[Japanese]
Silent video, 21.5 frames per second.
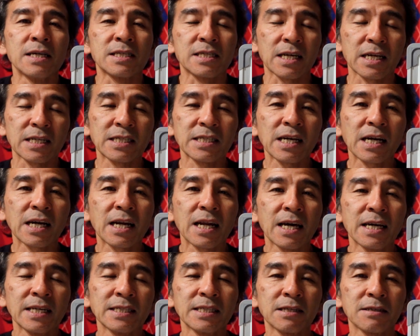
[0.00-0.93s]
しかしなが
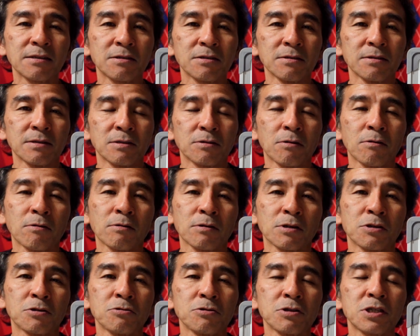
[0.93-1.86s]
らエンジェルス、そ
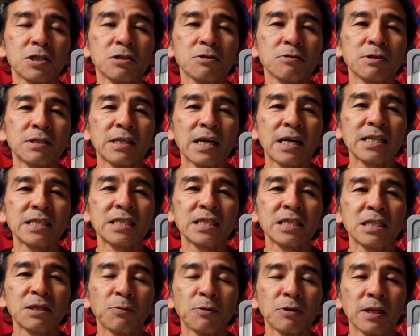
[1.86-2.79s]
の球審の
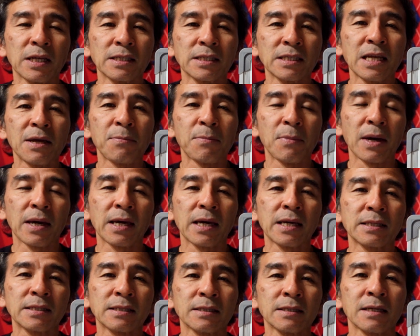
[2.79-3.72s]
ジャッジにもですね、め
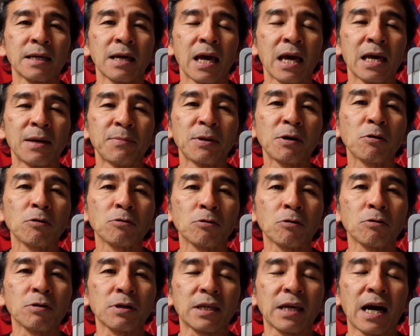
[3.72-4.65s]
げず、えー、見
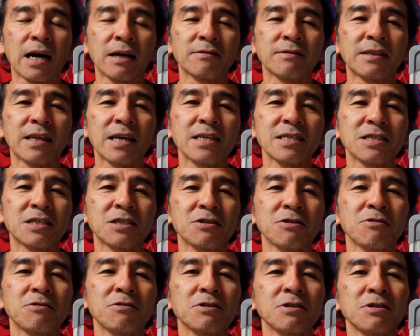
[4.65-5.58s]
事逆転
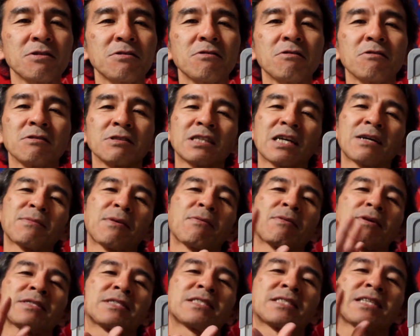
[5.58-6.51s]
勝利を収
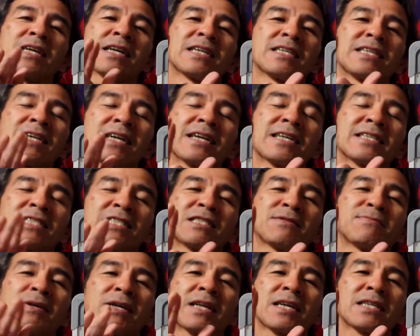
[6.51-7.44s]
めました。いやー、
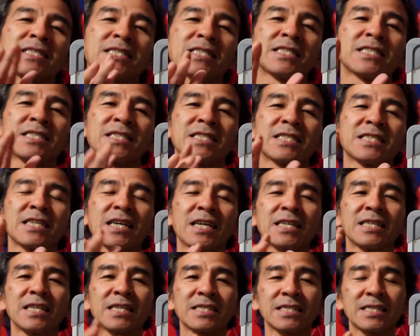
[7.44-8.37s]
素晴らしい試
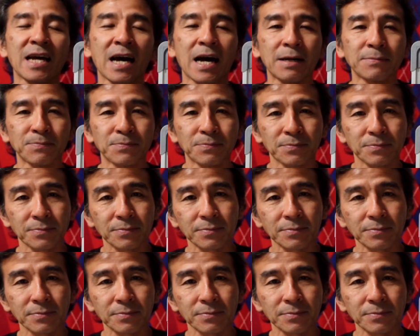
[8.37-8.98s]
合でした。